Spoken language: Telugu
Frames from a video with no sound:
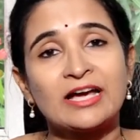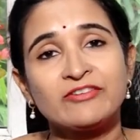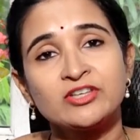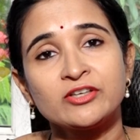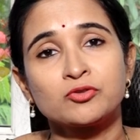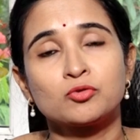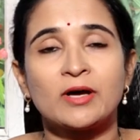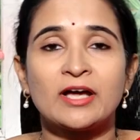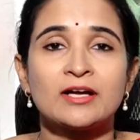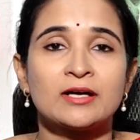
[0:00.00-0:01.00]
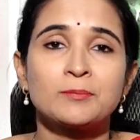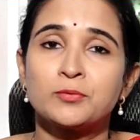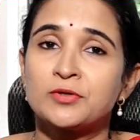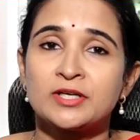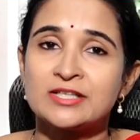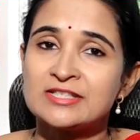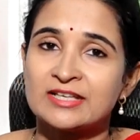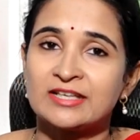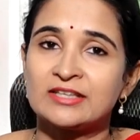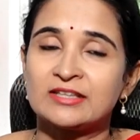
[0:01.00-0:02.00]
ఐవీఎఫ్ ద్వారా పుట్టడం
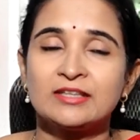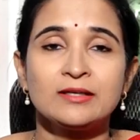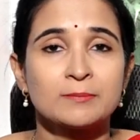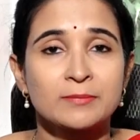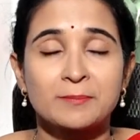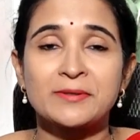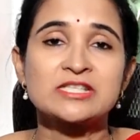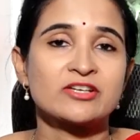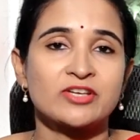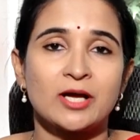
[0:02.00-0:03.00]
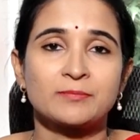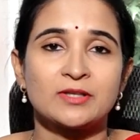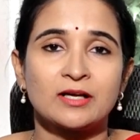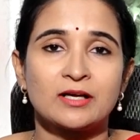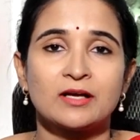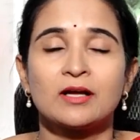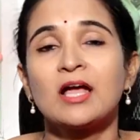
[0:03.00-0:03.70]
జరిగింది ప్రపంచవ్యాప్తంగా